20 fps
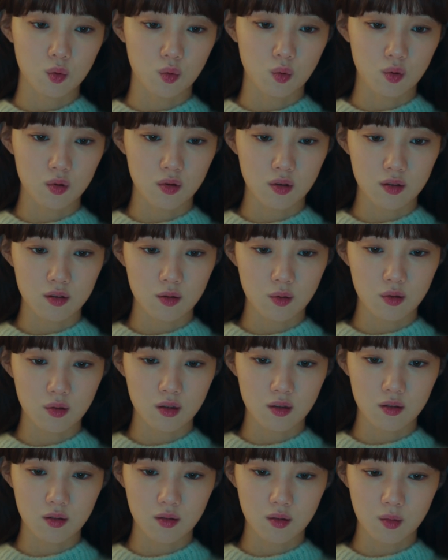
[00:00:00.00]

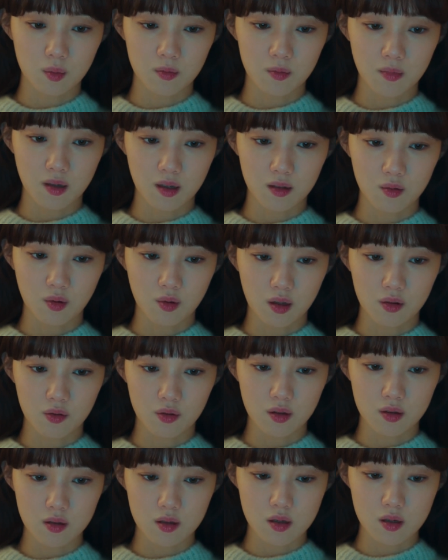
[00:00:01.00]
공태성이 클럽은 말도 안
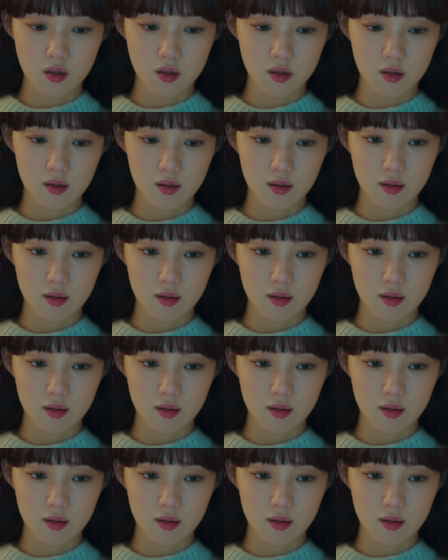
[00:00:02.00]
되지